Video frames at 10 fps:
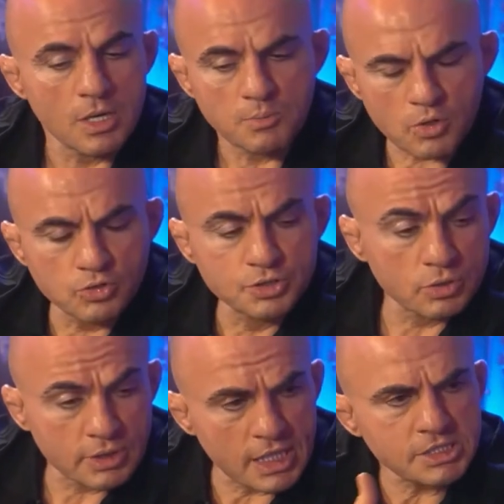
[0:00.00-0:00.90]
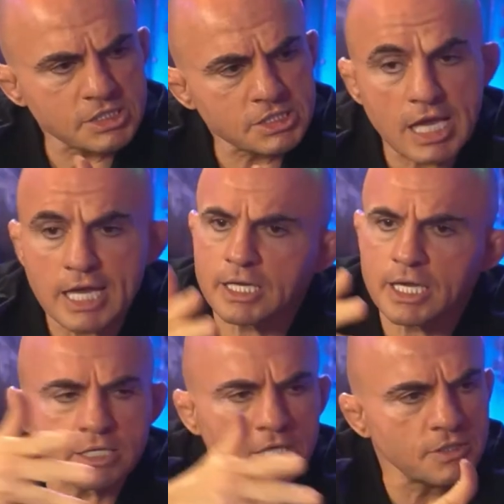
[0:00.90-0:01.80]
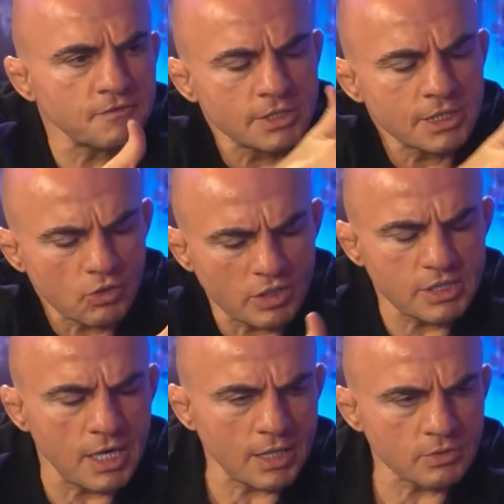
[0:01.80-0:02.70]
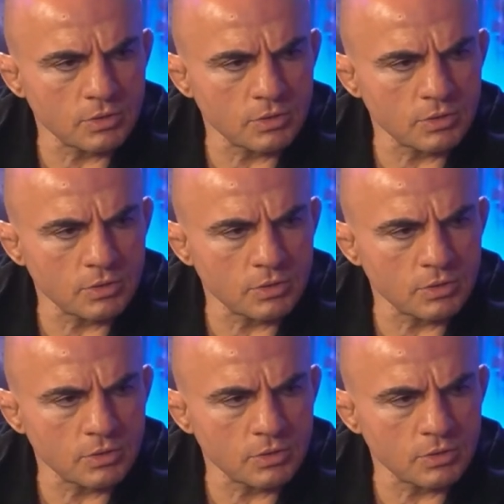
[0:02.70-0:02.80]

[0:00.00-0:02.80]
Porque eu digo, quem te segue, quem tá te vendo é teu aliado.